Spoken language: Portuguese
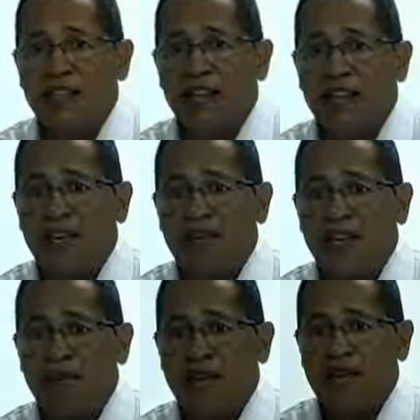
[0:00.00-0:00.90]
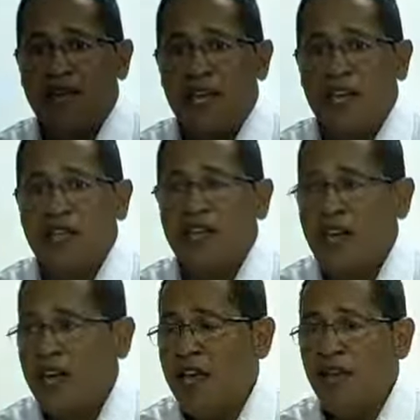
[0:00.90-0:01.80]
nas demandas que elas
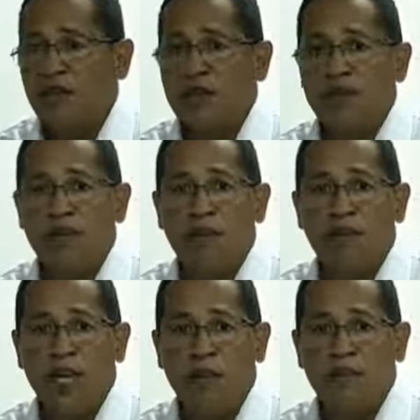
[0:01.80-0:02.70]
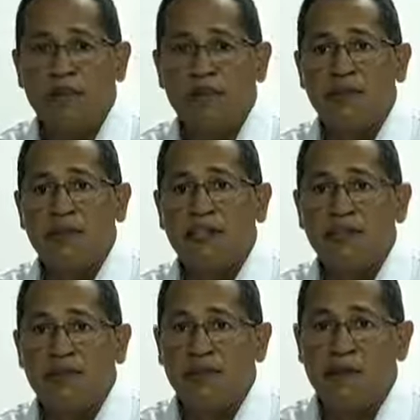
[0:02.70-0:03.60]
têm, dos seus problemas, nas
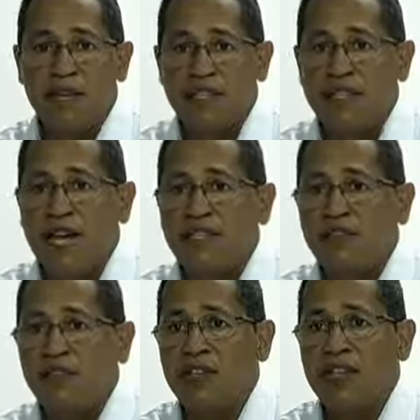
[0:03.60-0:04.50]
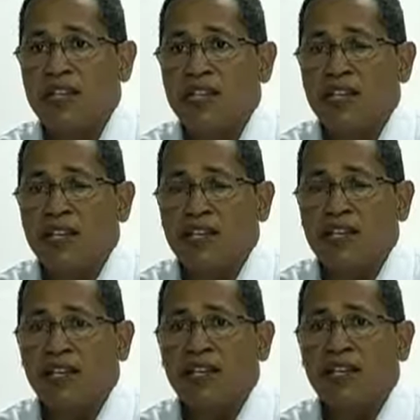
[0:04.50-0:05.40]
suas complexidades de vida,
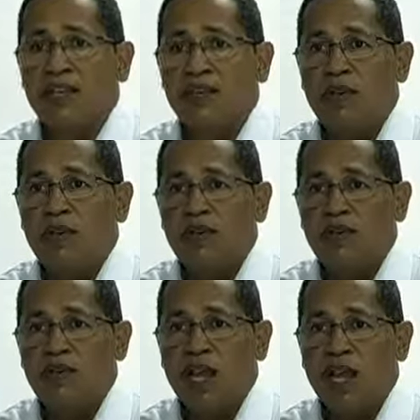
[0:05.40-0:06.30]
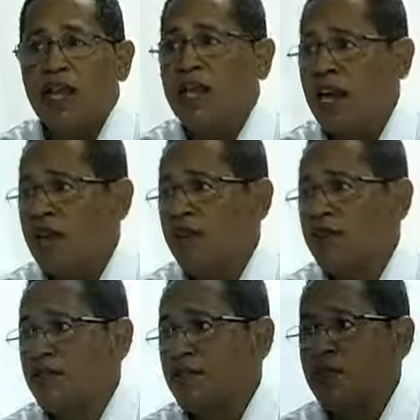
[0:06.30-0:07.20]
e entendendo que isso ia agregar,
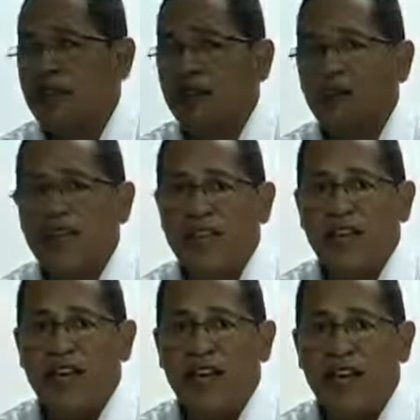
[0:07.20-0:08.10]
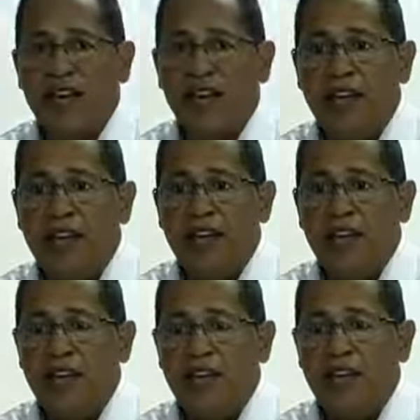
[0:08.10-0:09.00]
nós também é,
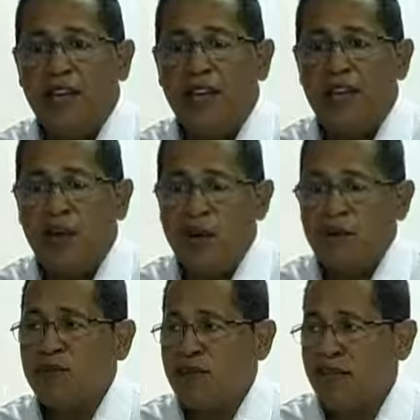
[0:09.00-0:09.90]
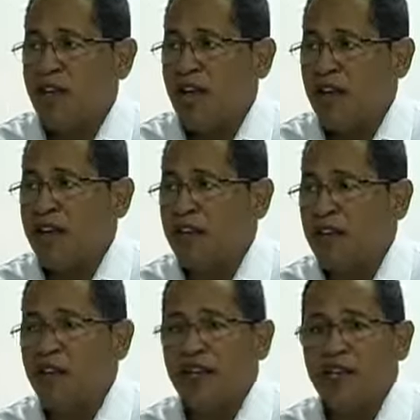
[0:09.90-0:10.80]
corremos essa carreira,
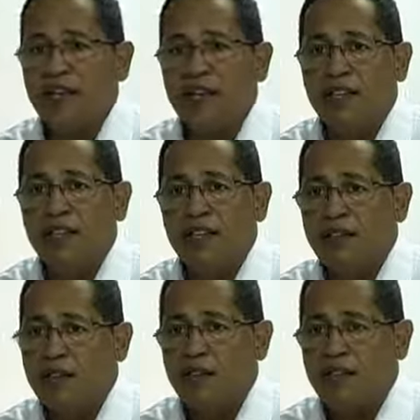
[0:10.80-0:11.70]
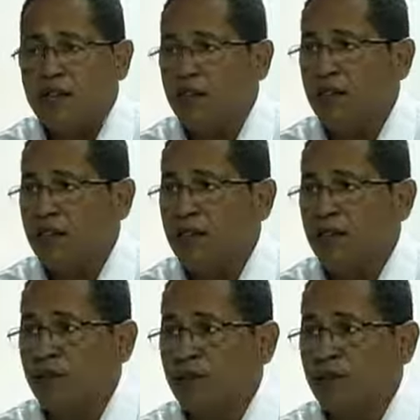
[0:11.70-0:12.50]
né? E estamos aí lutando